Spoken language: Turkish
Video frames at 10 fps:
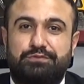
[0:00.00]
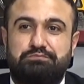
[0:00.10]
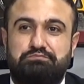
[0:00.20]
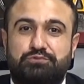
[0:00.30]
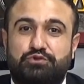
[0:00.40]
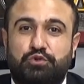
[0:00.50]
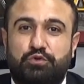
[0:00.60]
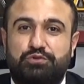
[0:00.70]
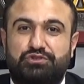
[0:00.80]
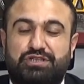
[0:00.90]
e,
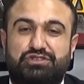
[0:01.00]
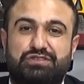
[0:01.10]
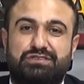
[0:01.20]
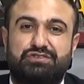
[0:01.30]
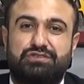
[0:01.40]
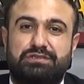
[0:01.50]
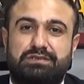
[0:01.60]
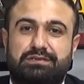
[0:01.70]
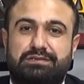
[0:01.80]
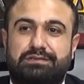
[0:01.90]
çok
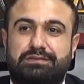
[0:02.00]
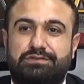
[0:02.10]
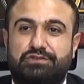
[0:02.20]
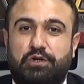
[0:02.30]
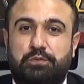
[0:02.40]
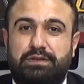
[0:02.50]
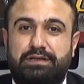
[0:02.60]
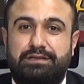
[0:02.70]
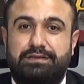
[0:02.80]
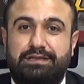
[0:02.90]
şaşırtıcı e,
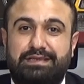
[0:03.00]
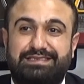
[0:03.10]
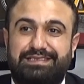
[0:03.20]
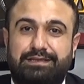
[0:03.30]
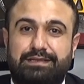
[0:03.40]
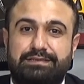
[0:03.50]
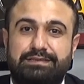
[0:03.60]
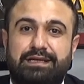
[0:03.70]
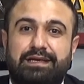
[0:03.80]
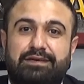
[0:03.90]
cevaplar aldık. İnsanlar
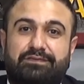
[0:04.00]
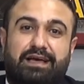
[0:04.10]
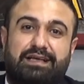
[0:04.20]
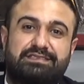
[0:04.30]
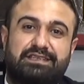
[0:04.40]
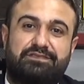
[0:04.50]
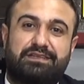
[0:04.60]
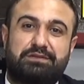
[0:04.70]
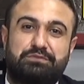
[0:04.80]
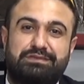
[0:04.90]
ve
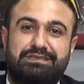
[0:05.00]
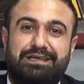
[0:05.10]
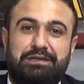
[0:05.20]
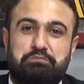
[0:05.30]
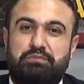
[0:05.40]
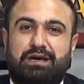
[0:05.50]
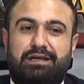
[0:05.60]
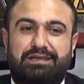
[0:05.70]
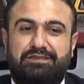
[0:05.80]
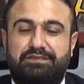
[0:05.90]
esnaflarımız bir
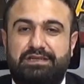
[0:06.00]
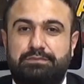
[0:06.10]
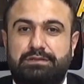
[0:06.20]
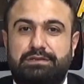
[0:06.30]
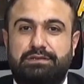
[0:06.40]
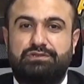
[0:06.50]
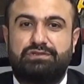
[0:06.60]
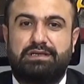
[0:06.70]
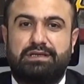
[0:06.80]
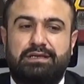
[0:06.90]
anlam veremedi.
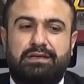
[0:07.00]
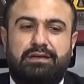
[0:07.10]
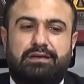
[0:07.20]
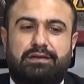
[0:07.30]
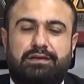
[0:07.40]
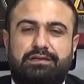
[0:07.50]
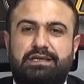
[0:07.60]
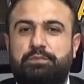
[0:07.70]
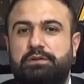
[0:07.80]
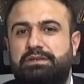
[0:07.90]
İşte e,
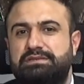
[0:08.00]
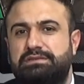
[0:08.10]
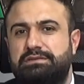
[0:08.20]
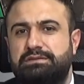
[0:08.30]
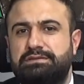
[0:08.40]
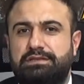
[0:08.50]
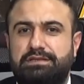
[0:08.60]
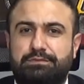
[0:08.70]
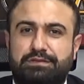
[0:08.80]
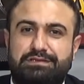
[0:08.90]
yapamazsınız,
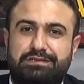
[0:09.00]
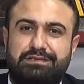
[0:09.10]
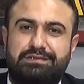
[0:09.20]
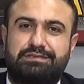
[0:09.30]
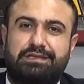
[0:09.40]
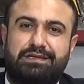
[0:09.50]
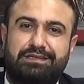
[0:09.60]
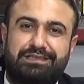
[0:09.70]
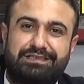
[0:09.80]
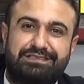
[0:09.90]
edemezsiniz, zarar
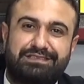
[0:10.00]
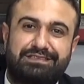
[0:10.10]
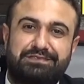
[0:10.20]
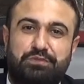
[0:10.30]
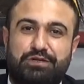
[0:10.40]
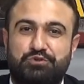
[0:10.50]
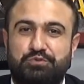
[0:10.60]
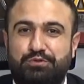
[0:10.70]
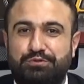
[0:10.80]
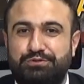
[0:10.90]
edersiniz,
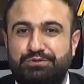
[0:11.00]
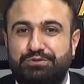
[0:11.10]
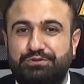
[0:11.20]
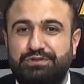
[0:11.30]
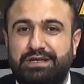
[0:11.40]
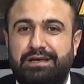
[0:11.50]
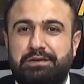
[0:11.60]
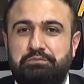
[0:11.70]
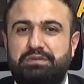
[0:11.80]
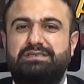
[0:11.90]
mahcup olursunuz.
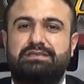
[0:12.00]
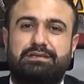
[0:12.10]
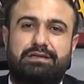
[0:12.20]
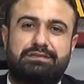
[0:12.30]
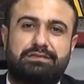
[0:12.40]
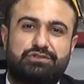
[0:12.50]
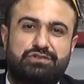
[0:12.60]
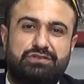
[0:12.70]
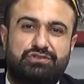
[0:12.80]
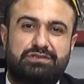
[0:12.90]
Biz yıllardır
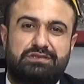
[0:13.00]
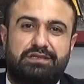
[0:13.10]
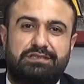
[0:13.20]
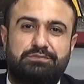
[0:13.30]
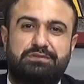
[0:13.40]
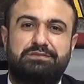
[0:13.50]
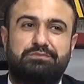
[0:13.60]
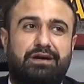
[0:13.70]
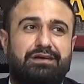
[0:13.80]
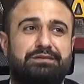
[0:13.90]
işin içindeyiz,
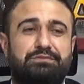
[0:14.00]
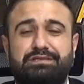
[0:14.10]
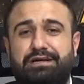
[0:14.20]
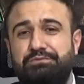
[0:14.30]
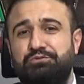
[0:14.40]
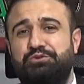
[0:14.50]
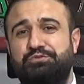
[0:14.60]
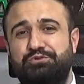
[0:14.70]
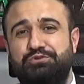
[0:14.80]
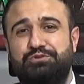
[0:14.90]
bizim aklımız almıyor
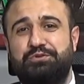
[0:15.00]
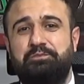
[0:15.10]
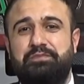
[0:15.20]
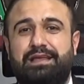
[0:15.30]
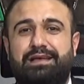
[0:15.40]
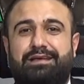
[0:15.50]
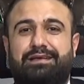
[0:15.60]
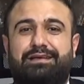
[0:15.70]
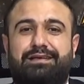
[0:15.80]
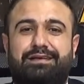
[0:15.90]
muydu,
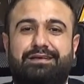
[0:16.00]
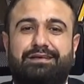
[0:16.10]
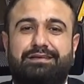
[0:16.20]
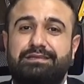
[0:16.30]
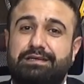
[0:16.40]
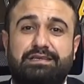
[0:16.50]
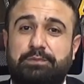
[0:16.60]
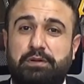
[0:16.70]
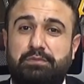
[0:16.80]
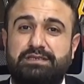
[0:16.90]
e,
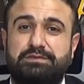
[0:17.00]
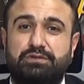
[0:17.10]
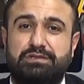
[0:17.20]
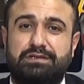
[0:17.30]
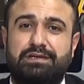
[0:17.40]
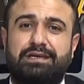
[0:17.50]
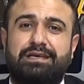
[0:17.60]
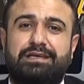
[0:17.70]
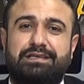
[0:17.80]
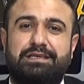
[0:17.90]
yapamaz mıydık
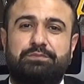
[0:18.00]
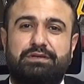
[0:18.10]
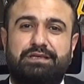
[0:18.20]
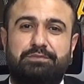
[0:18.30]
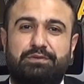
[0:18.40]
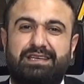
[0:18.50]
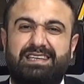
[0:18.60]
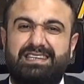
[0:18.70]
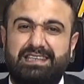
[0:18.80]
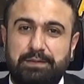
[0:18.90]
gibi gibi
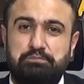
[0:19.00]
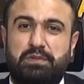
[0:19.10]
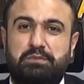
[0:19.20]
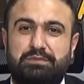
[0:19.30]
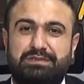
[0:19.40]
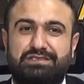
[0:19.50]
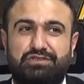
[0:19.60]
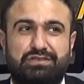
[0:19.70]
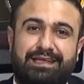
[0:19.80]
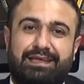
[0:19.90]
yapmamamız
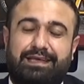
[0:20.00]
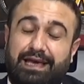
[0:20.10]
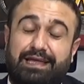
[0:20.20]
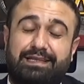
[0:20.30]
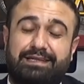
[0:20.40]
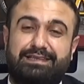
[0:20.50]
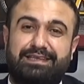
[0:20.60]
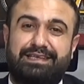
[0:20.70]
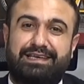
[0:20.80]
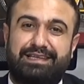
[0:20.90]
için yani
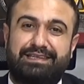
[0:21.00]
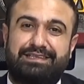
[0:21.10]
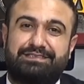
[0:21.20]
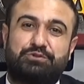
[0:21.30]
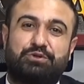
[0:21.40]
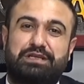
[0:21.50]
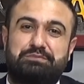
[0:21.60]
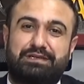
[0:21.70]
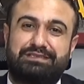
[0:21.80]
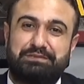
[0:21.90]
ellerinden gelen
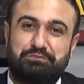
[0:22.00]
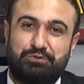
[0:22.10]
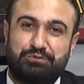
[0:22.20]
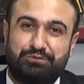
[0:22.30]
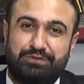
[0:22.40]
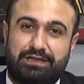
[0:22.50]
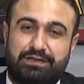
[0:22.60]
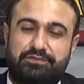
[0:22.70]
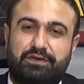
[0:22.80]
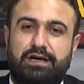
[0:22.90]
söylemlerde
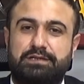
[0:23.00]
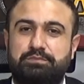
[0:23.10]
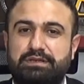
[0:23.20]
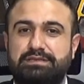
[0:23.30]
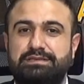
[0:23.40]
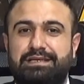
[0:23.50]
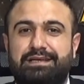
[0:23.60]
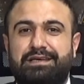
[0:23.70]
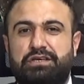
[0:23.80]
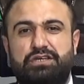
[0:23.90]
bulundular. Fakat biz
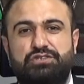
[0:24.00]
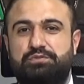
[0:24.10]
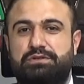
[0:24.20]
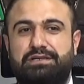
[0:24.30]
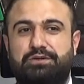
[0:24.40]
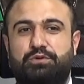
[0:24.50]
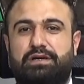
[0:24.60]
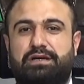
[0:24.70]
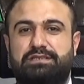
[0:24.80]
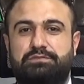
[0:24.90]
Hiçbirine
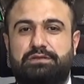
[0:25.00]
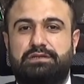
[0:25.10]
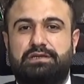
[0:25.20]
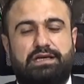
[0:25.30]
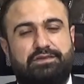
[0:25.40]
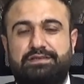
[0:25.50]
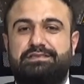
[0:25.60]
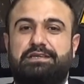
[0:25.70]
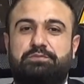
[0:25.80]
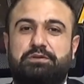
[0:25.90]
kulak asmadık.
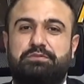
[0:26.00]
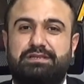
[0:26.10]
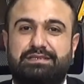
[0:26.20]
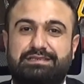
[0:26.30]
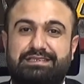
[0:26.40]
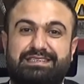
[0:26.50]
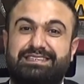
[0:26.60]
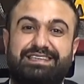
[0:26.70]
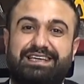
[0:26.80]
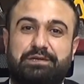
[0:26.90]
Evet yapabiliriz.
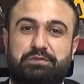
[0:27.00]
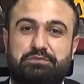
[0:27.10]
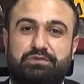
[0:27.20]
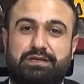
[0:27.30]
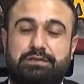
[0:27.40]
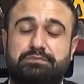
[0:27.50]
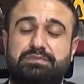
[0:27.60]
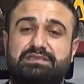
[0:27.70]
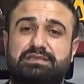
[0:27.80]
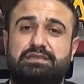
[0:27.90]
Niye yapamayalım?
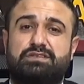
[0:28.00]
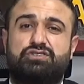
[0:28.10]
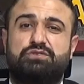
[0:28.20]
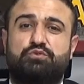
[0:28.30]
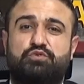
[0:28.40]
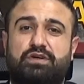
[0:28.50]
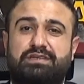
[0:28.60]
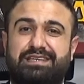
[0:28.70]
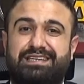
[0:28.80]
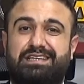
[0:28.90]
Biz zaten işin
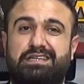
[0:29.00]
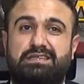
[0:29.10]
mutfağından gelen